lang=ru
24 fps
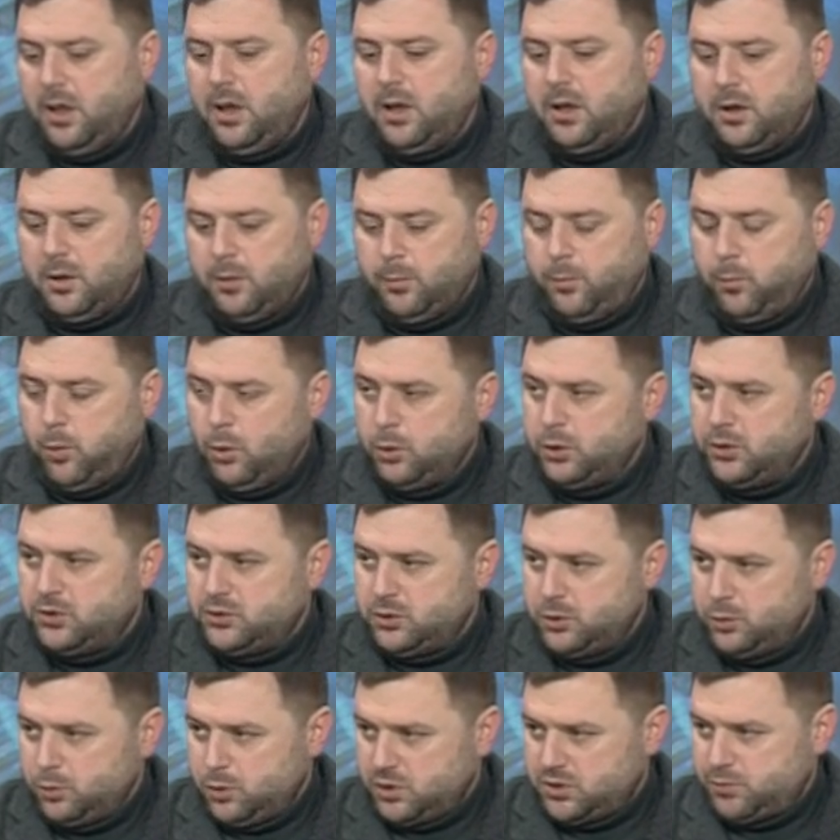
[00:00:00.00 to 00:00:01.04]
Э,
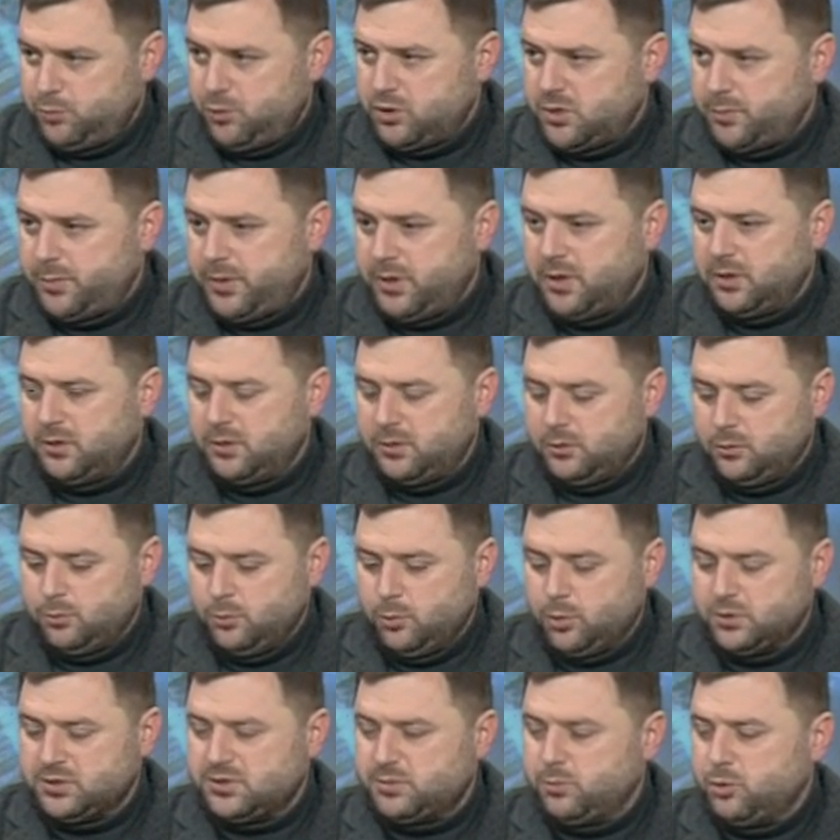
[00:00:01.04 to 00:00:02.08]
полностью ночь будет,
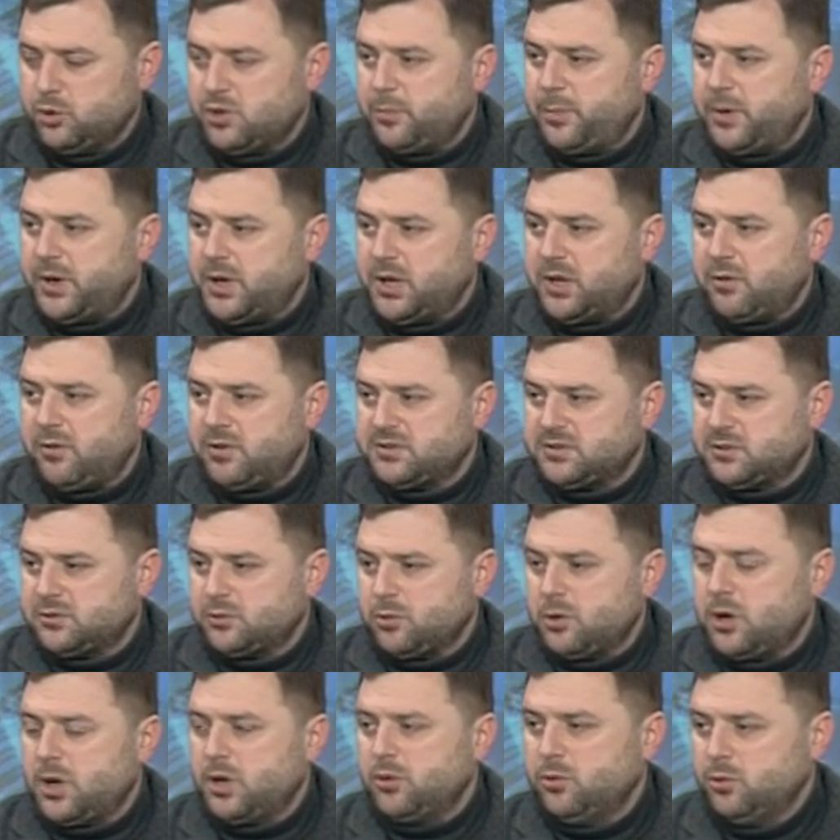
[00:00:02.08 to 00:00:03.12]
мост будет перекрываться
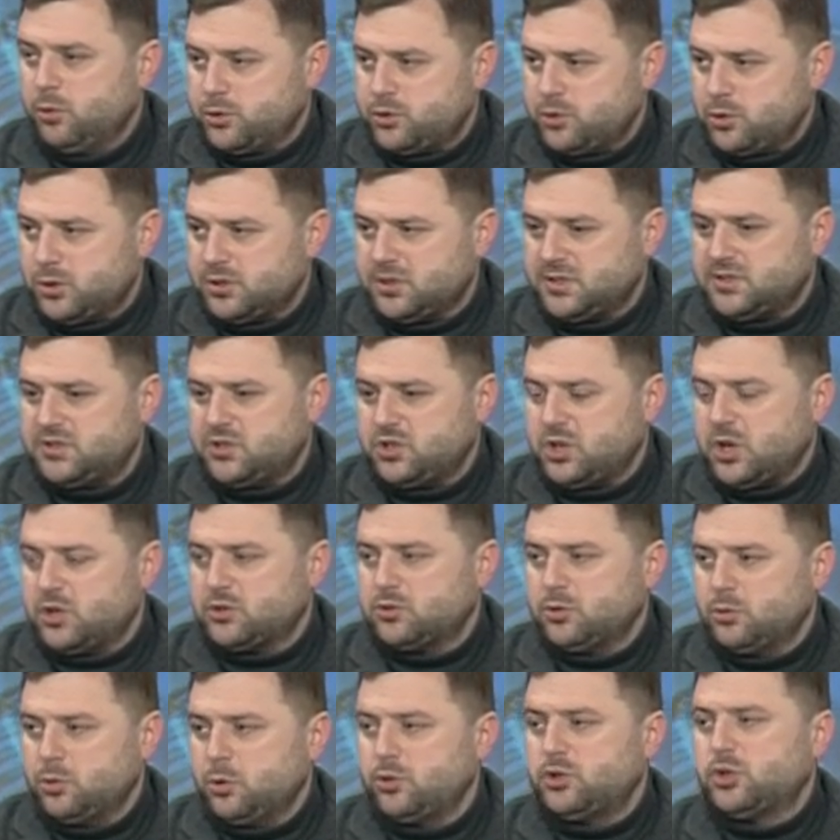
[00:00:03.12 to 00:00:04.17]
только ночью. Это с
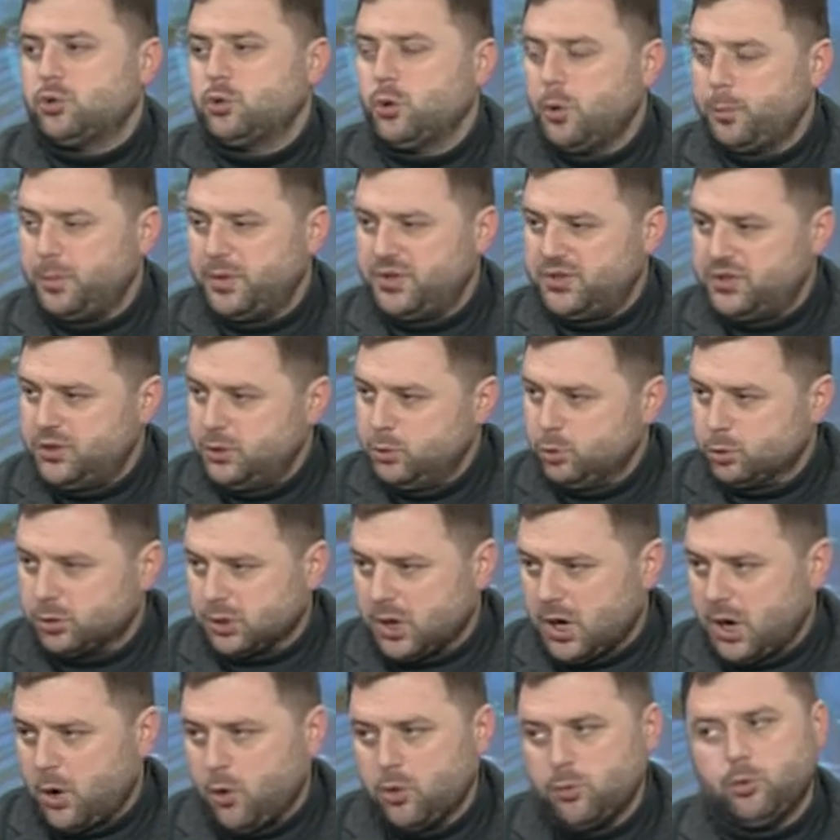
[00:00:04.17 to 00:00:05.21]
часу ночи до 5
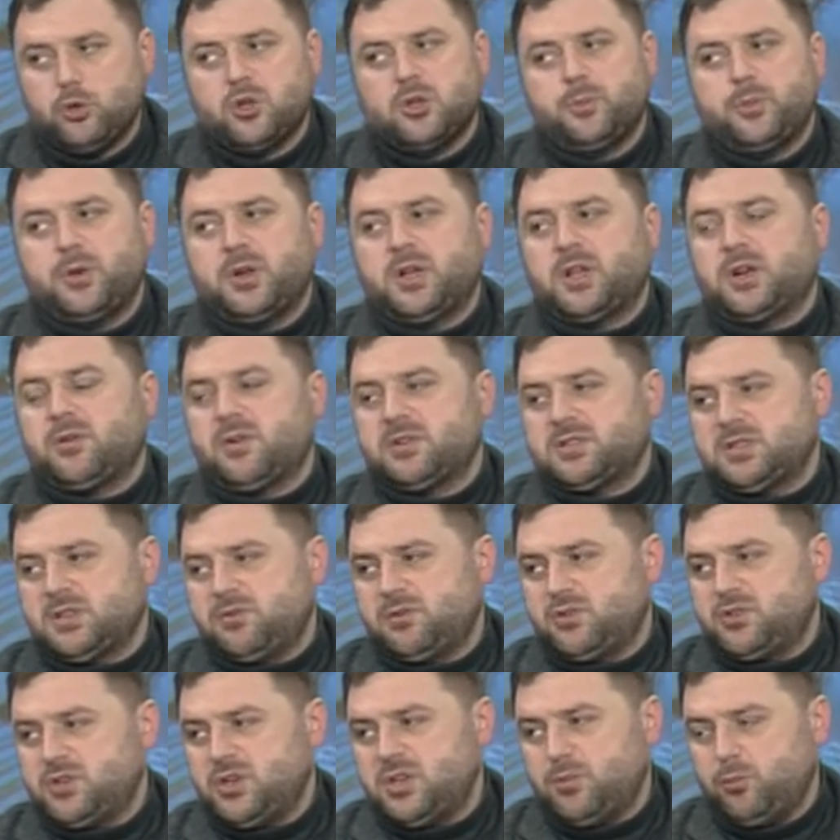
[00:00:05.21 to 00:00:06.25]
утра. Он будет перекрываться,
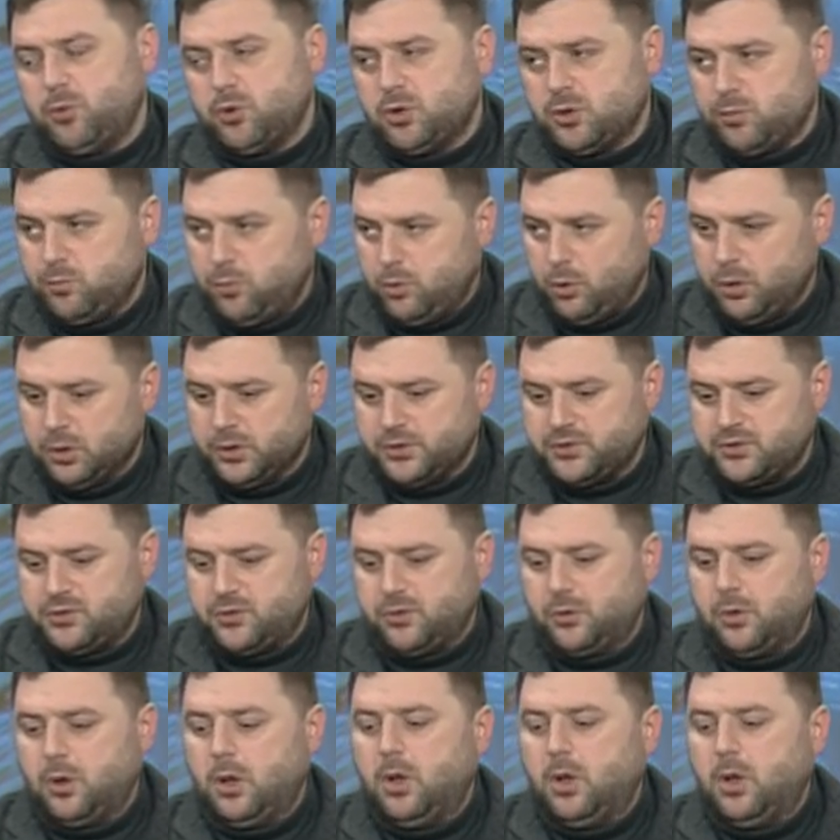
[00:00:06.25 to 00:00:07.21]
движение будет полностью.